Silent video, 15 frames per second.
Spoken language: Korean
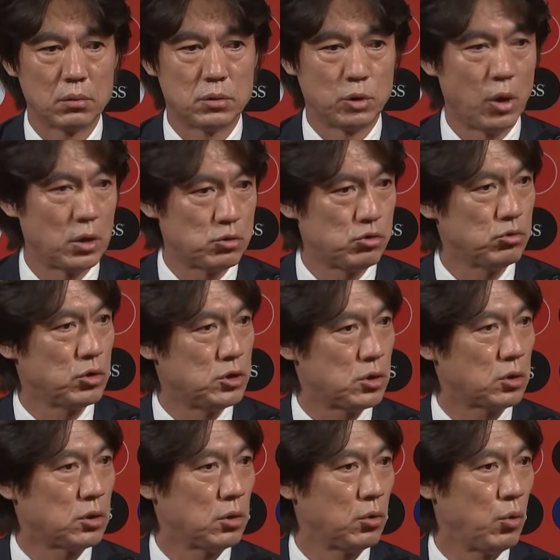그동안 쭉
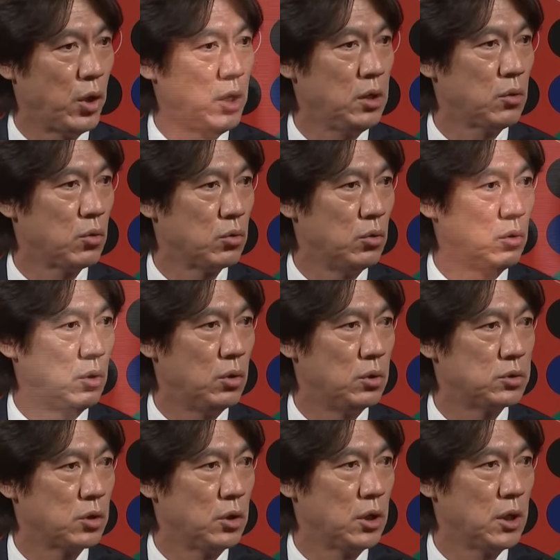있었던
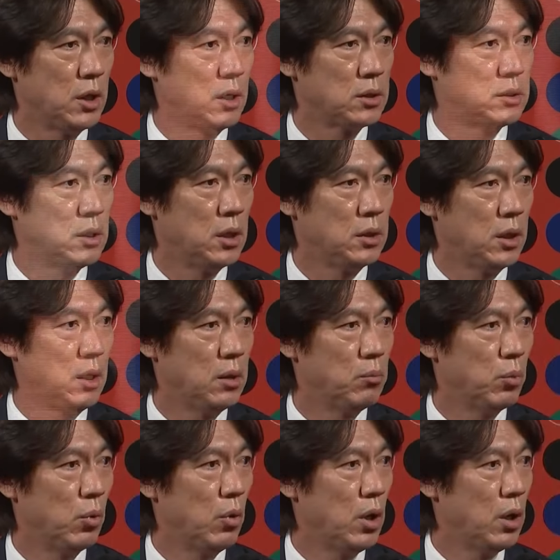회의록을 저희가 그 안에
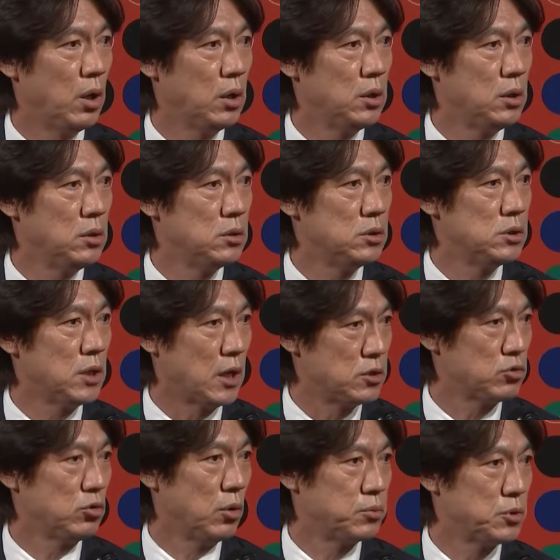뭐가 있는지는 알
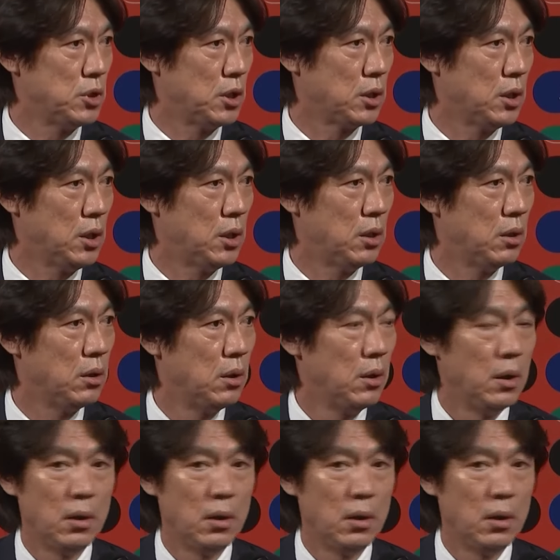수는 없으니까